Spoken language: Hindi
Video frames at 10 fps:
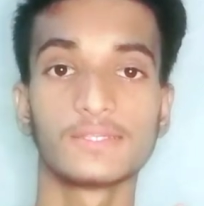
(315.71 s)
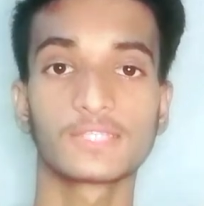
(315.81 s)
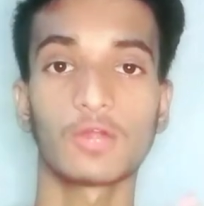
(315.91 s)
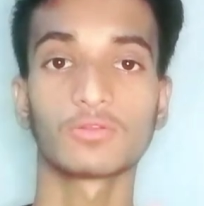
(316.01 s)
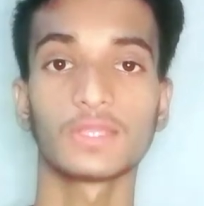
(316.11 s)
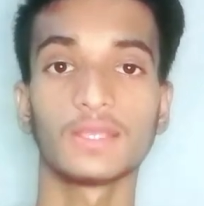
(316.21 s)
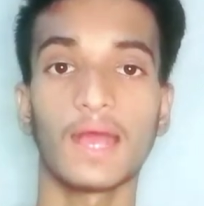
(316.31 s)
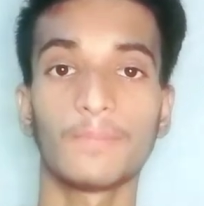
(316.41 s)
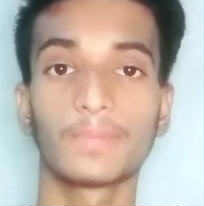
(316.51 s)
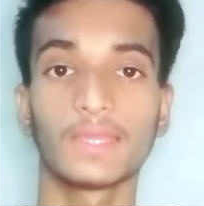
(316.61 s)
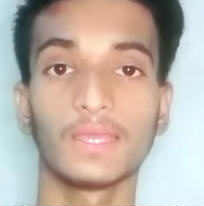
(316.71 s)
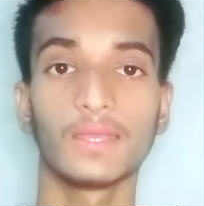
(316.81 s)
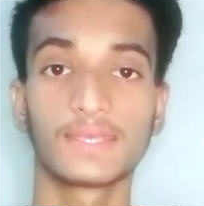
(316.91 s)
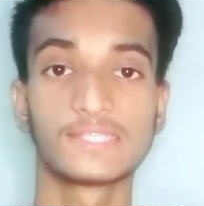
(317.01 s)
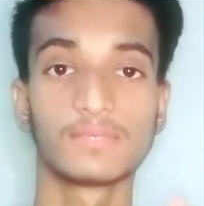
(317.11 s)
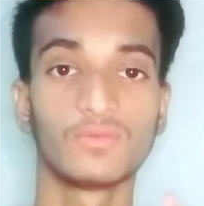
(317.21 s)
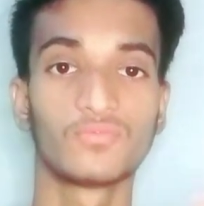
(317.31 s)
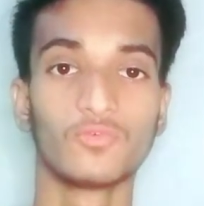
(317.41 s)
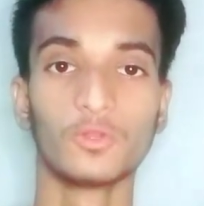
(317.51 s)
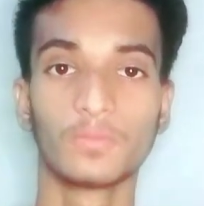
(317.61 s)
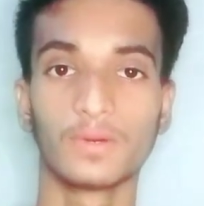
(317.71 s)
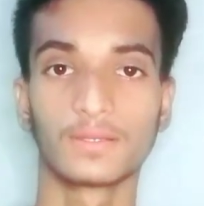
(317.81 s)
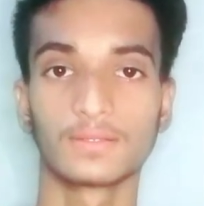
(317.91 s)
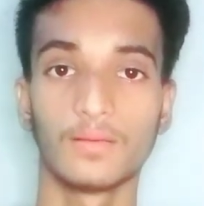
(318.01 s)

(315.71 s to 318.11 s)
डिस्काउंट देगा आपके किसी भी फूड पर